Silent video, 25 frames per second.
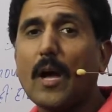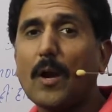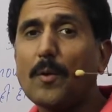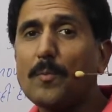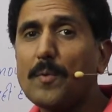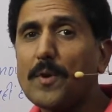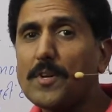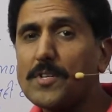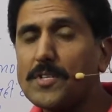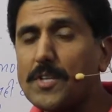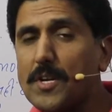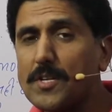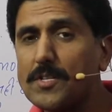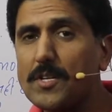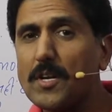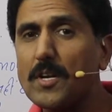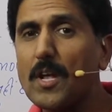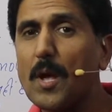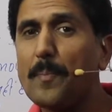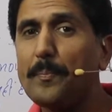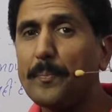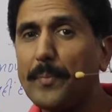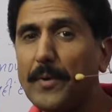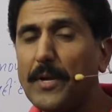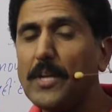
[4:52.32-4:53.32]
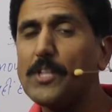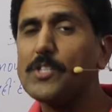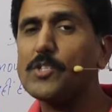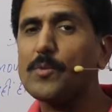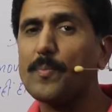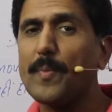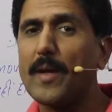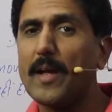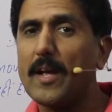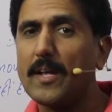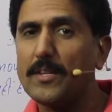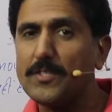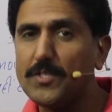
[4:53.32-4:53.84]
कन्वर्सेशन के
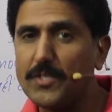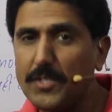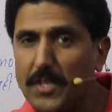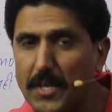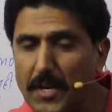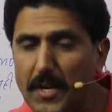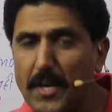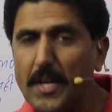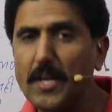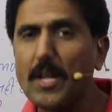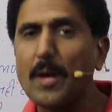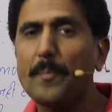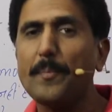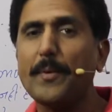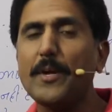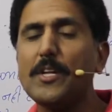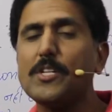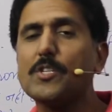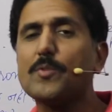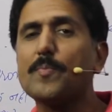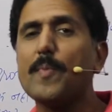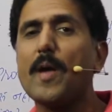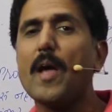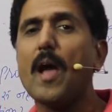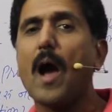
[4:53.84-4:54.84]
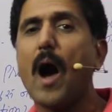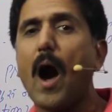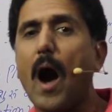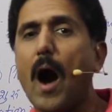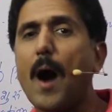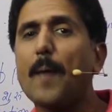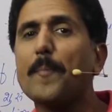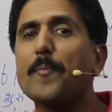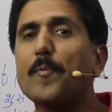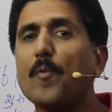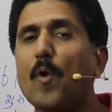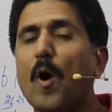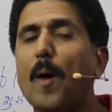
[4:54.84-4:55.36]
बीच में जीडी के बीच में
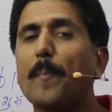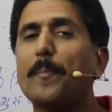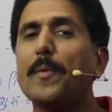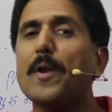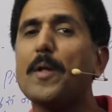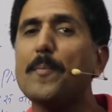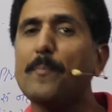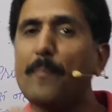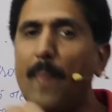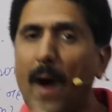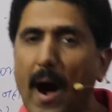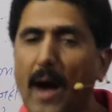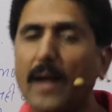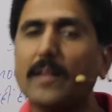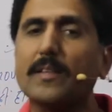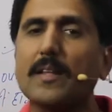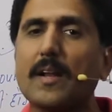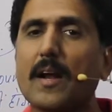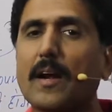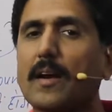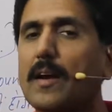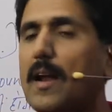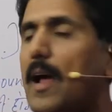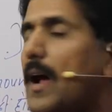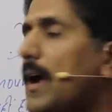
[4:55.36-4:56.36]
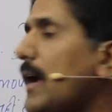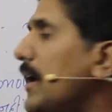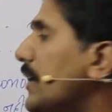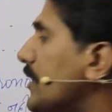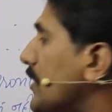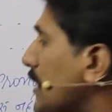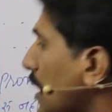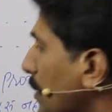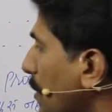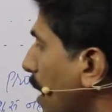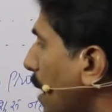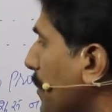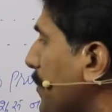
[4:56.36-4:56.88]
आपको अपनी बात रखना है
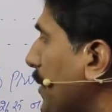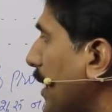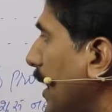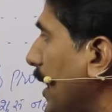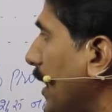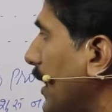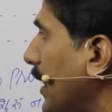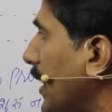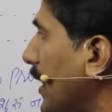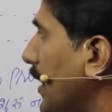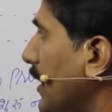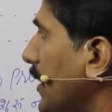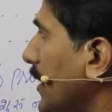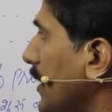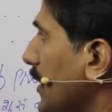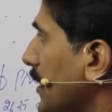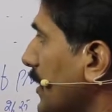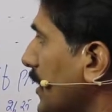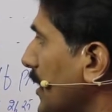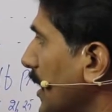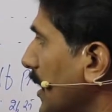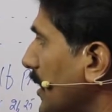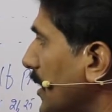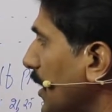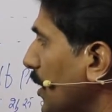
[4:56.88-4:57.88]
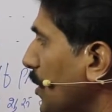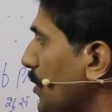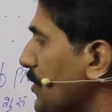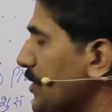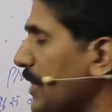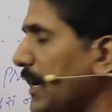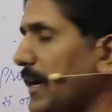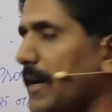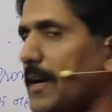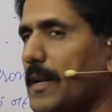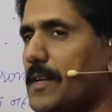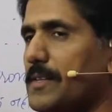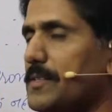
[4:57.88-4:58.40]
तब आप कहेंगे ये तीनों
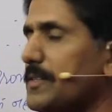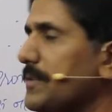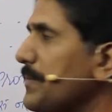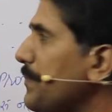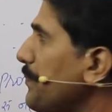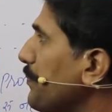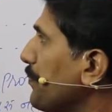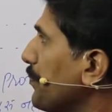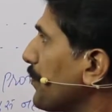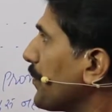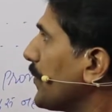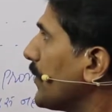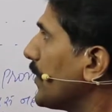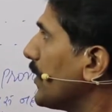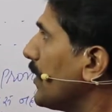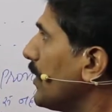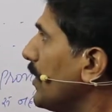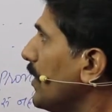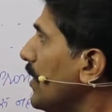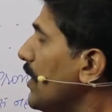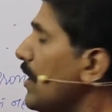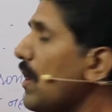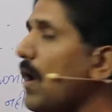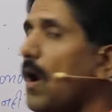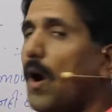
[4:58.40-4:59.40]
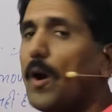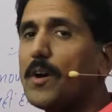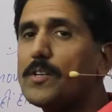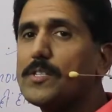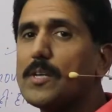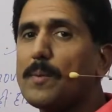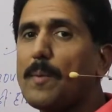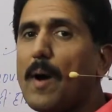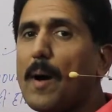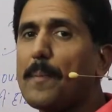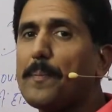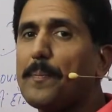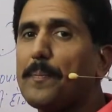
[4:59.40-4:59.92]
सेंटेंस
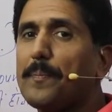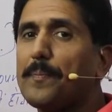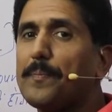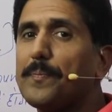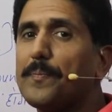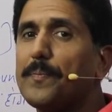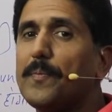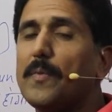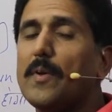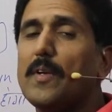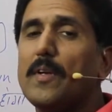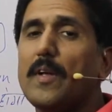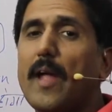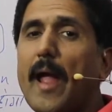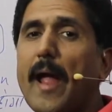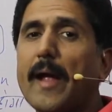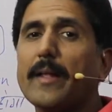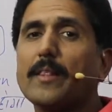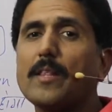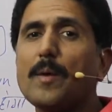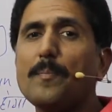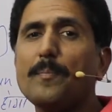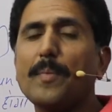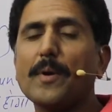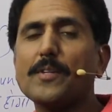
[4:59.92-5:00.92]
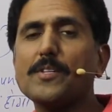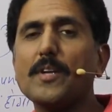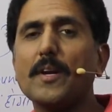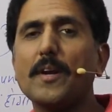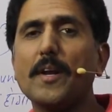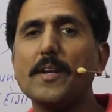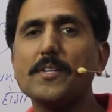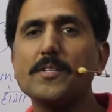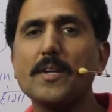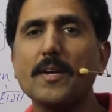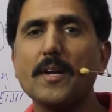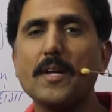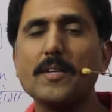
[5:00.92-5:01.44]
और जब आप एकदम
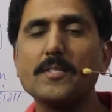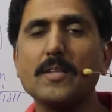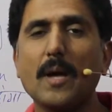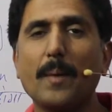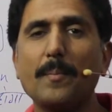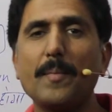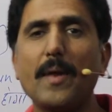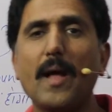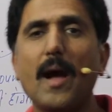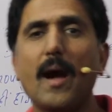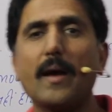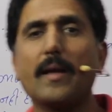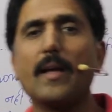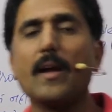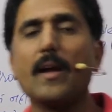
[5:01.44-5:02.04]
प्रेजेंटेशन के सामने